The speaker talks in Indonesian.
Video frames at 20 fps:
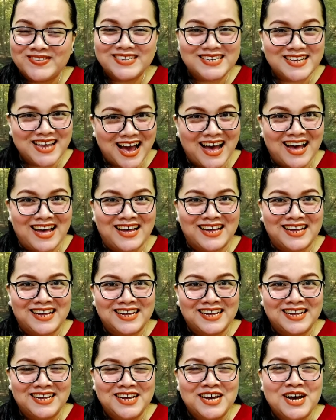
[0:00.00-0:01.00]
Ya,
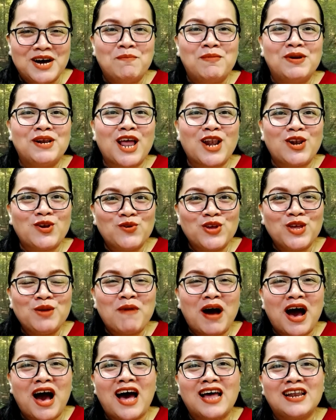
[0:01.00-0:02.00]
melalui
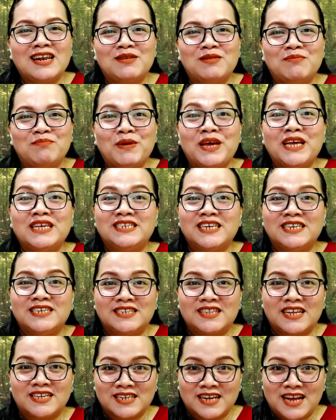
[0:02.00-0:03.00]
bahan
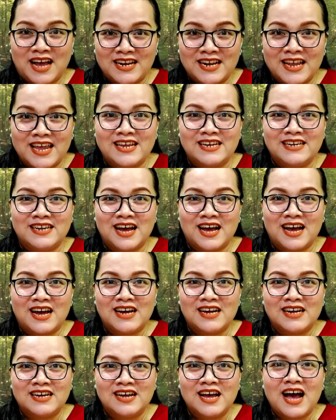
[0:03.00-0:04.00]
PJJ ta sekali enda, eh,
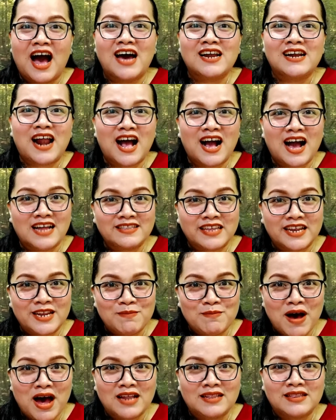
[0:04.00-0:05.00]
arah kata
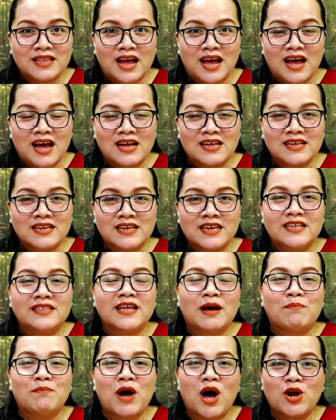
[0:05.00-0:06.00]
di bata,
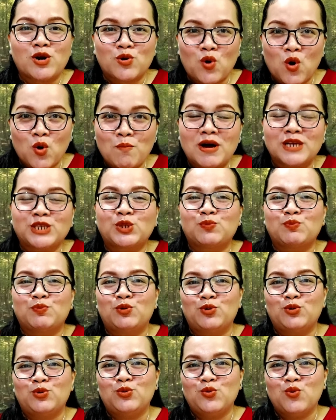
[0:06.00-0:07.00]
kitab Roma
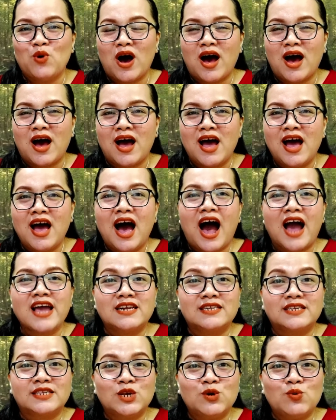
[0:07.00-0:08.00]
102,
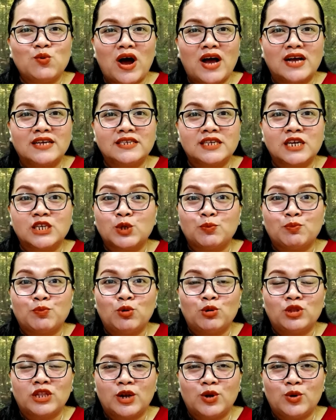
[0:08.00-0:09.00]
ayat siwah sa
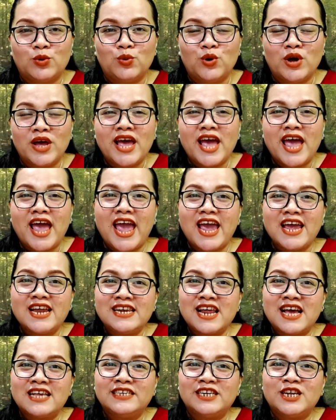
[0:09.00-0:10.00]
10 telu,
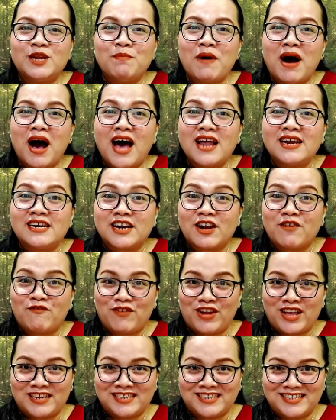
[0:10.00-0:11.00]
enda eh, jadi bahan
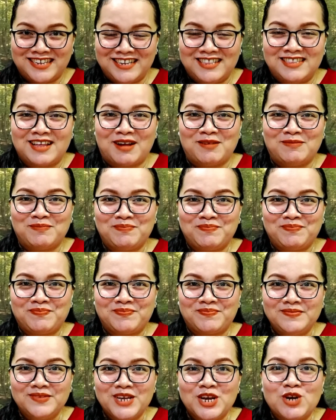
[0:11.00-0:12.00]
refleksi ta.
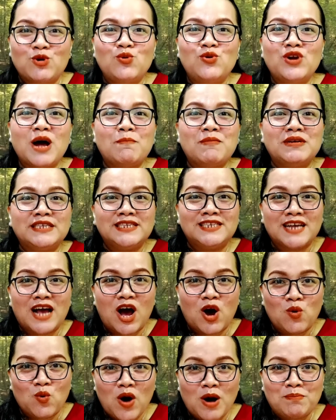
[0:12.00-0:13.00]
Guna
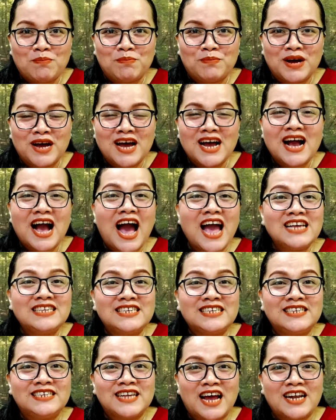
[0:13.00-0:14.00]
menjawab kai
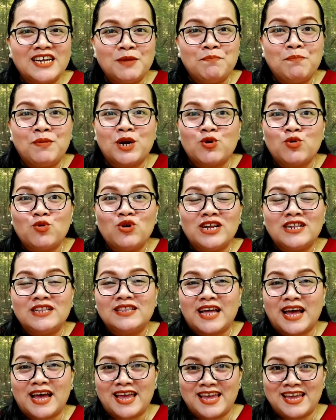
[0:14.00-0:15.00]
jadi
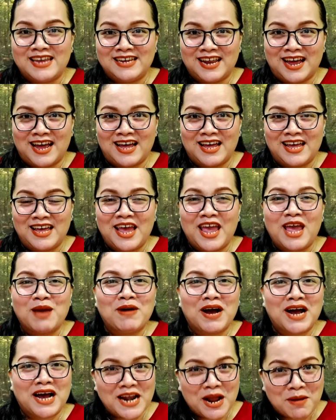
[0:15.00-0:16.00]
pernungan ta enda. E
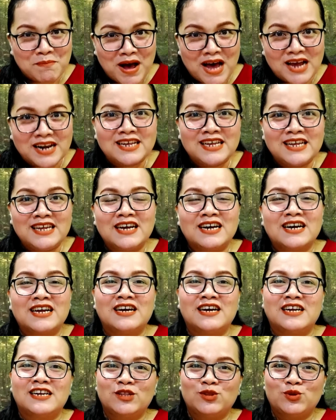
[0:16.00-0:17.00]
makana mari
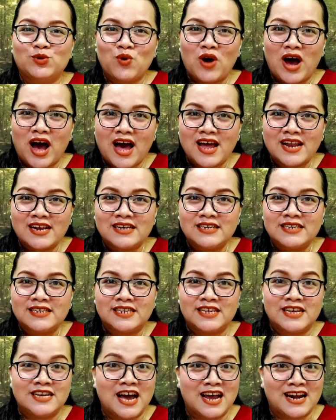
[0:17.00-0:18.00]
kekelengan Tuhan
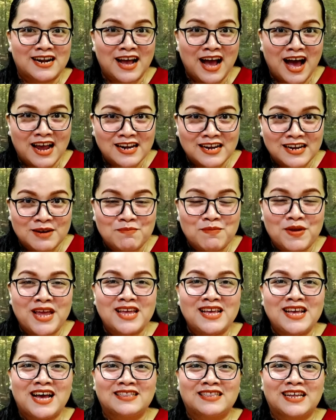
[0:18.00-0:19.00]
si gargari
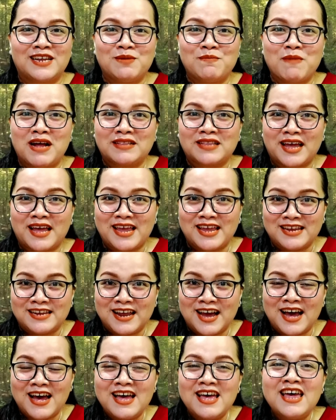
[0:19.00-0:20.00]
lebih kata di bata
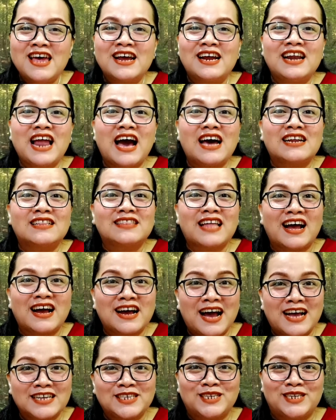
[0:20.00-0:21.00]
enda, gilah
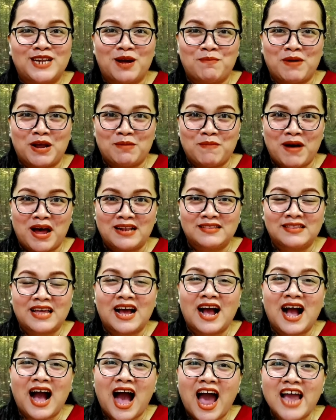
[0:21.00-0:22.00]
ertangkas naman
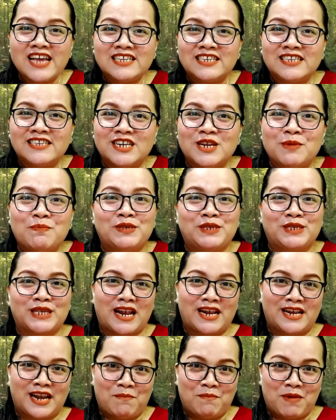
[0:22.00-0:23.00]
banta kai si jadi
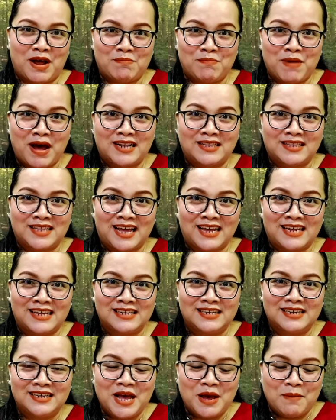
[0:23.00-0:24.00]
pesan naman bata.
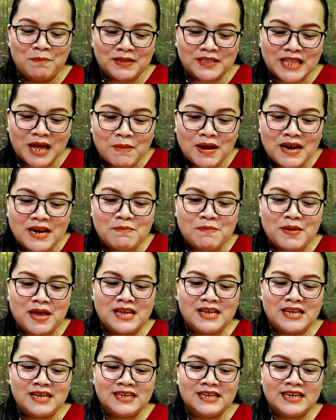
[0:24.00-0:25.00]
Pertama
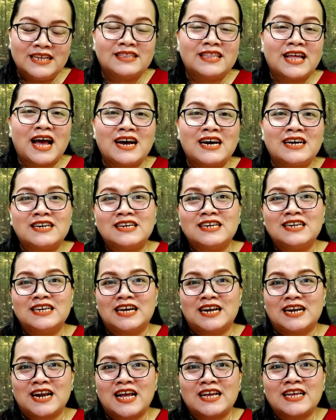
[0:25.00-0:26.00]
lebih kita ngenen
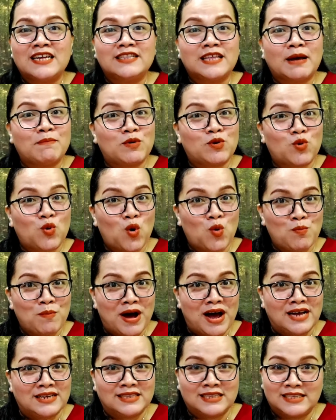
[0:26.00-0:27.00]
karena kitab
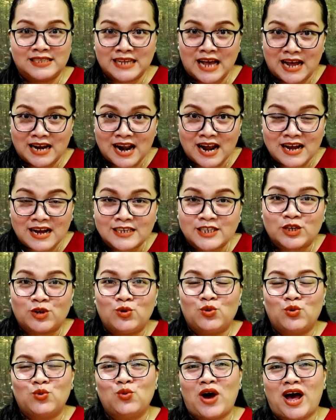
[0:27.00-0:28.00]
Roma secara
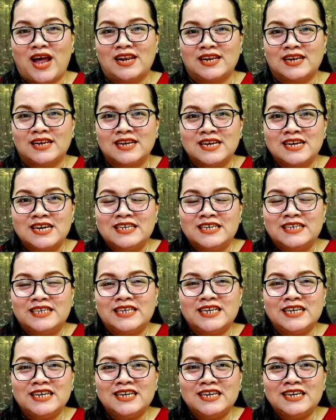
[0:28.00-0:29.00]
keseluruhan.
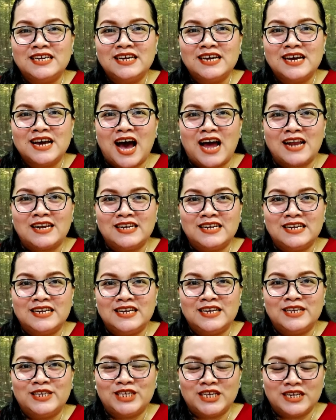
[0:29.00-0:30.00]
Jadi
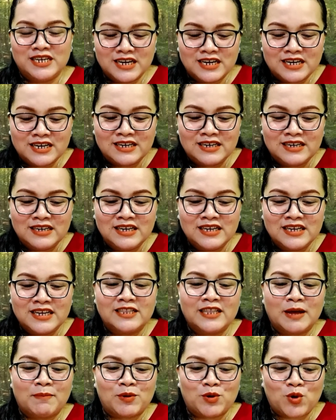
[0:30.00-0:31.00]
adi sinen
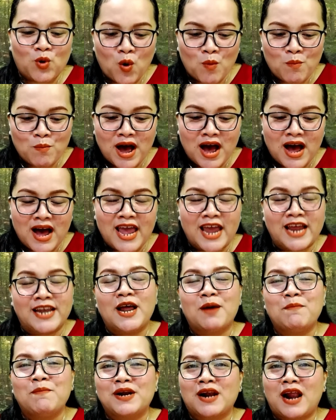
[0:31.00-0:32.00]
kitab Roma
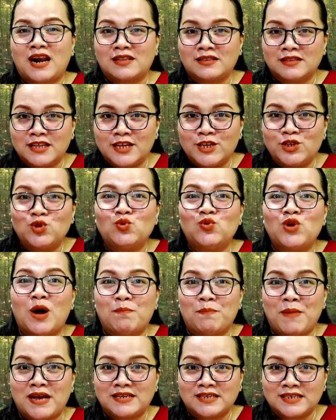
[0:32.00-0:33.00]
enda berarti sudah
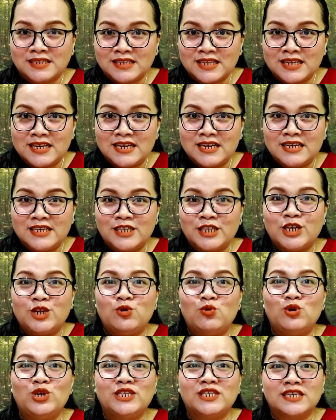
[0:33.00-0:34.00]
pasti
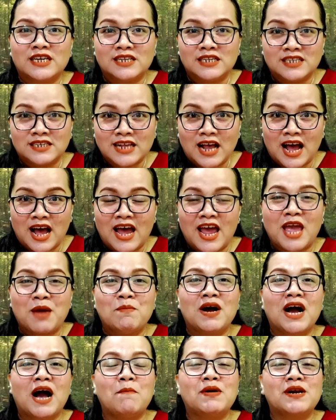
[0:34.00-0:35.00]
sinulis kensa
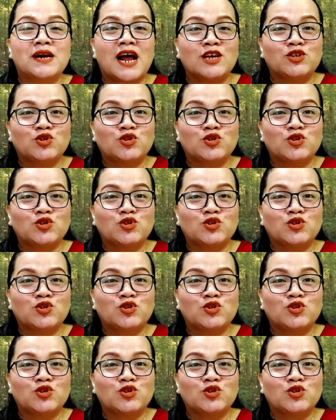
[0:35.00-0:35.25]
emakap eh,